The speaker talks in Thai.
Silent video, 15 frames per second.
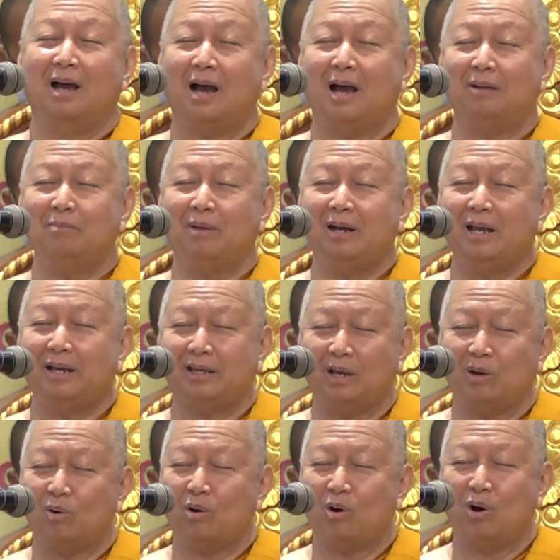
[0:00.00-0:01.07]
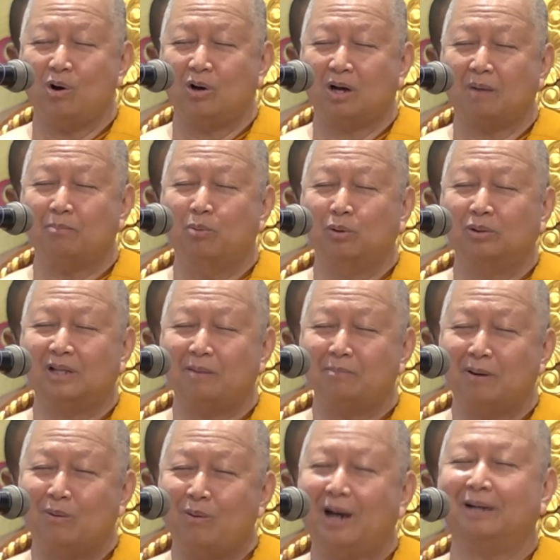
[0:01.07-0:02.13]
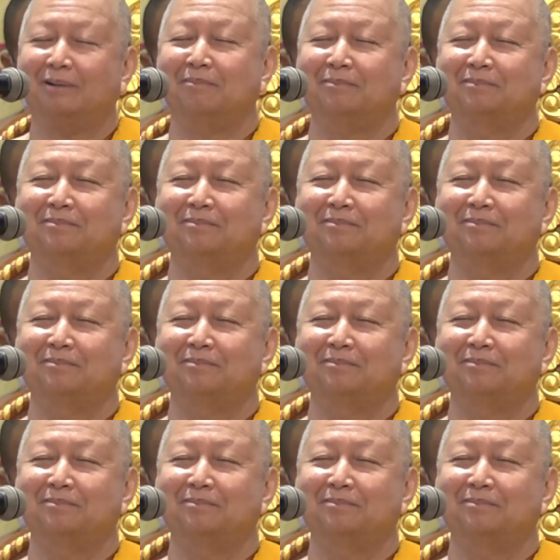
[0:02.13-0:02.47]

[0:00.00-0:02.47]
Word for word: อันไม่ได้เกี่ยวข้องกับพุทธประวัติ